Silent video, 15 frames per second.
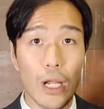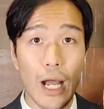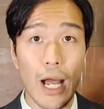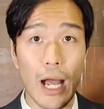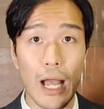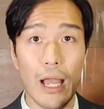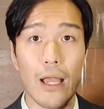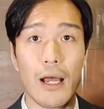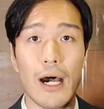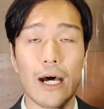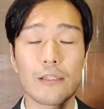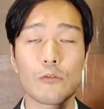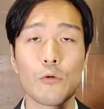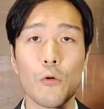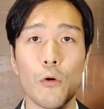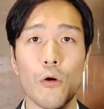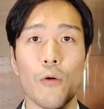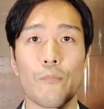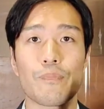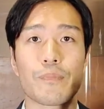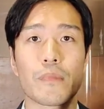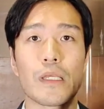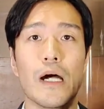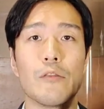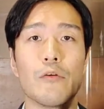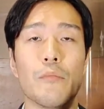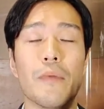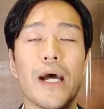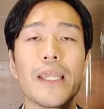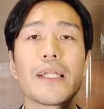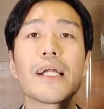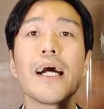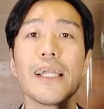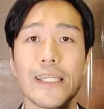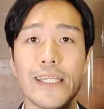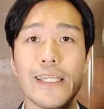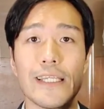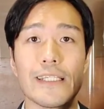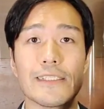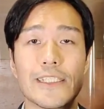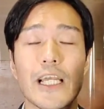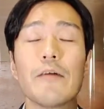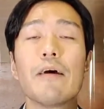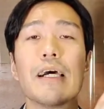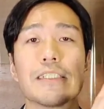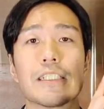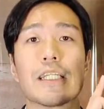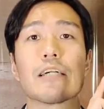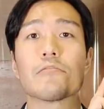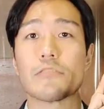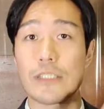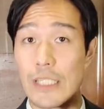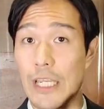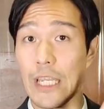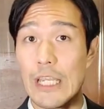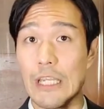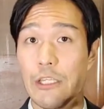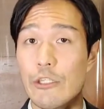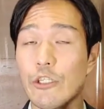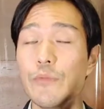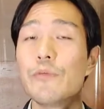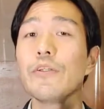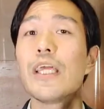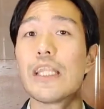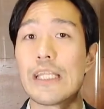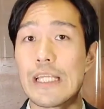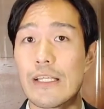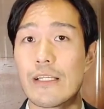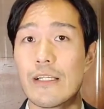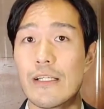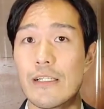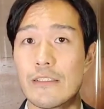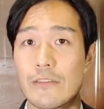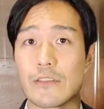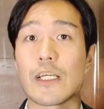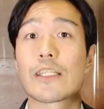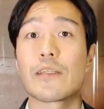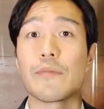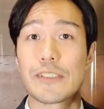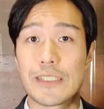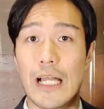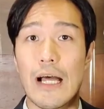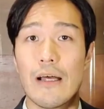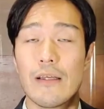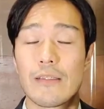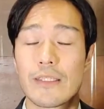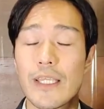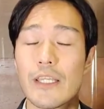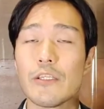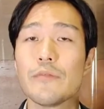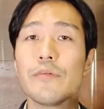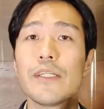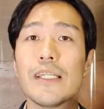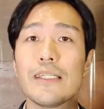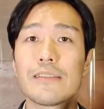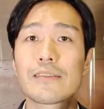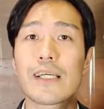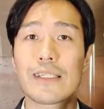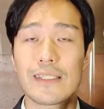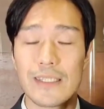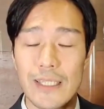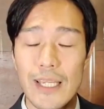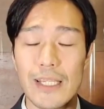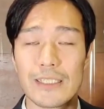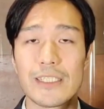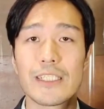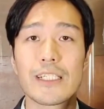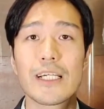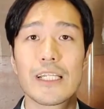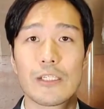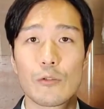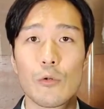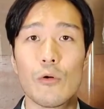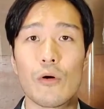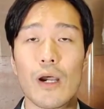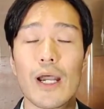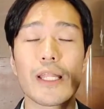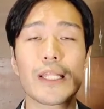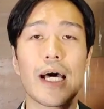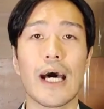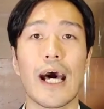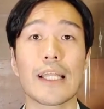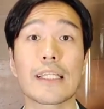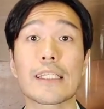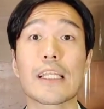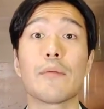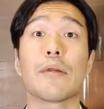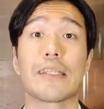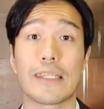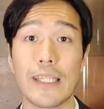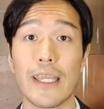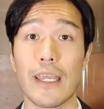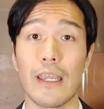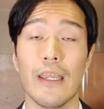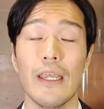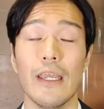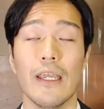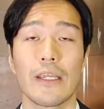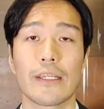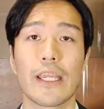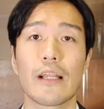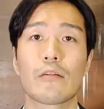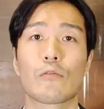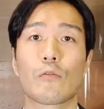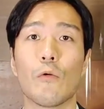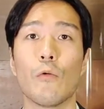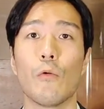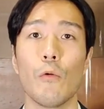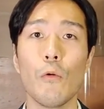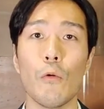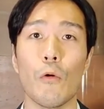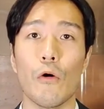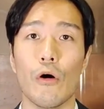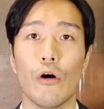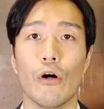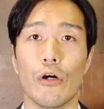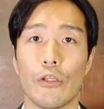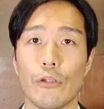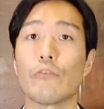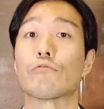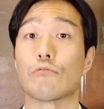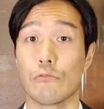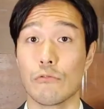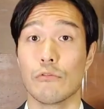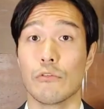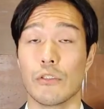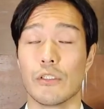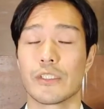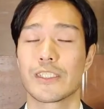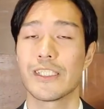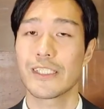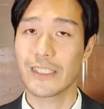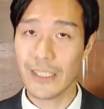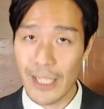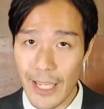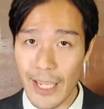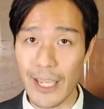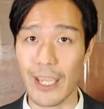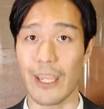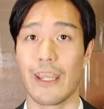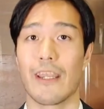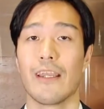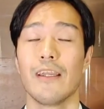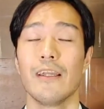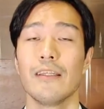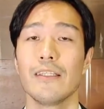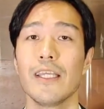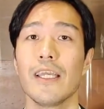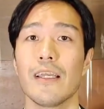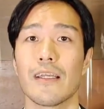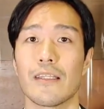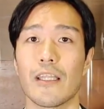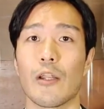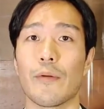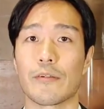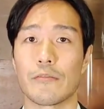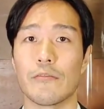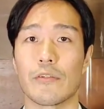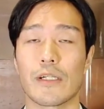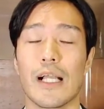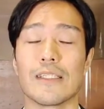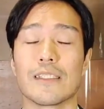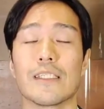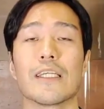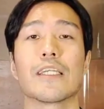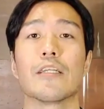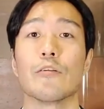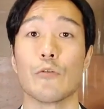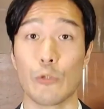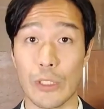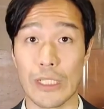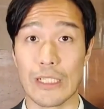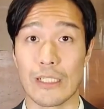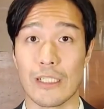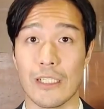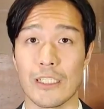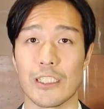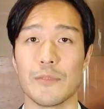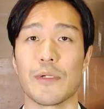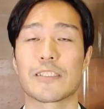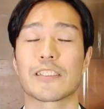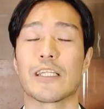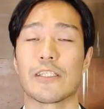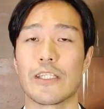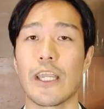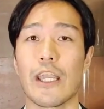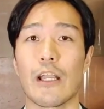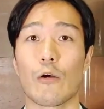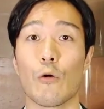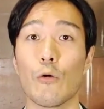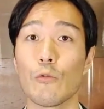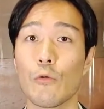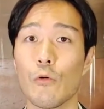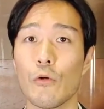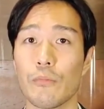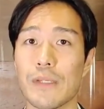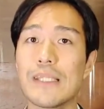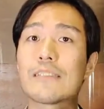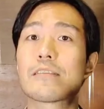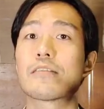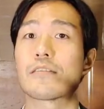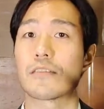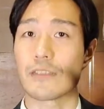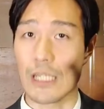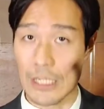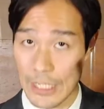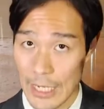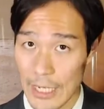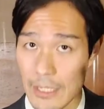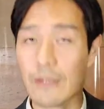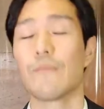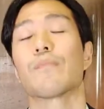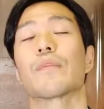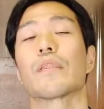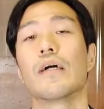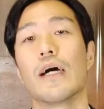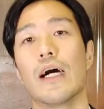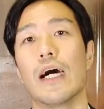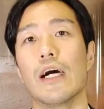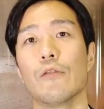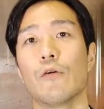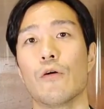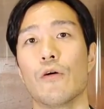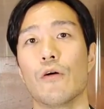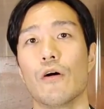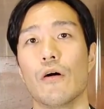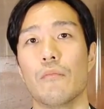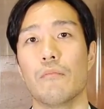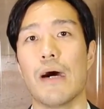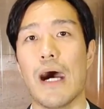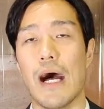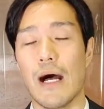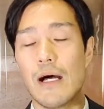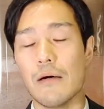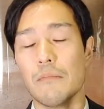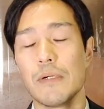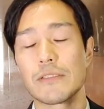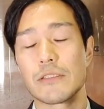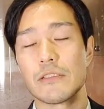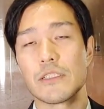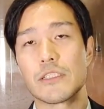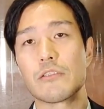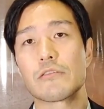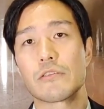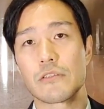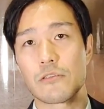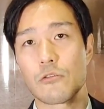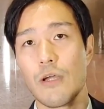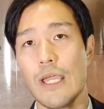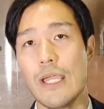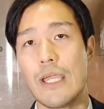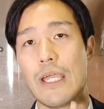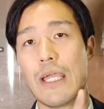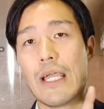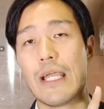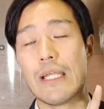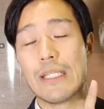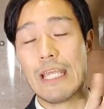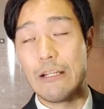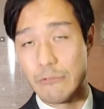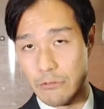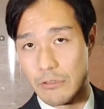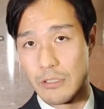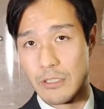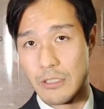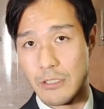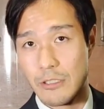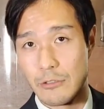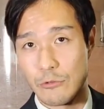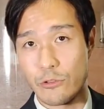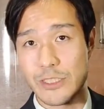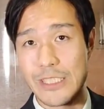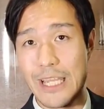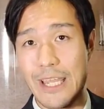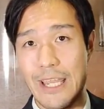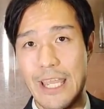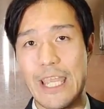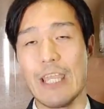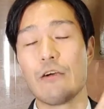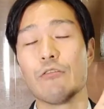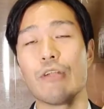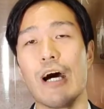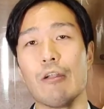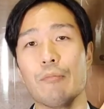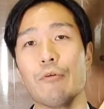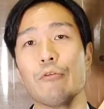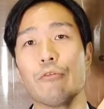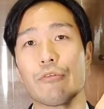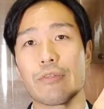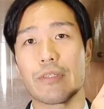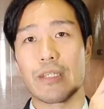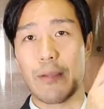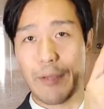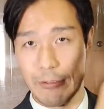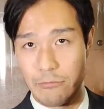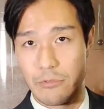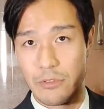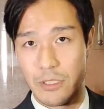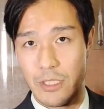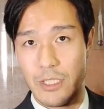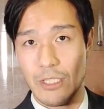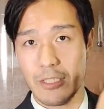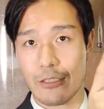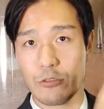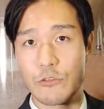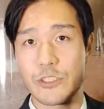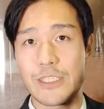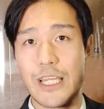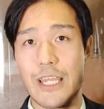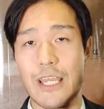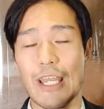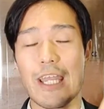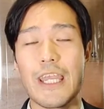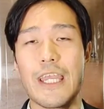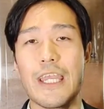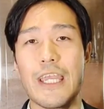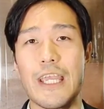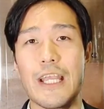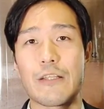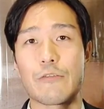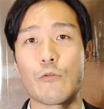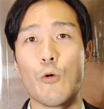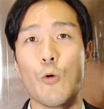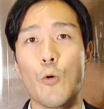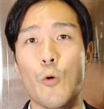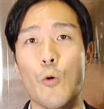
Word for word: か、あと、あの、毎回、シャワーじゃなくて、湯船に使ってました。で、湯船に使って、しっかりと体温めて、血行をよくして、で、なるべく改善できるようにしましたんで、この3つっすかね。あの、まあ、まず1つと、えー、寝る。そして、栄養のあるものを食べる。そして、えーと、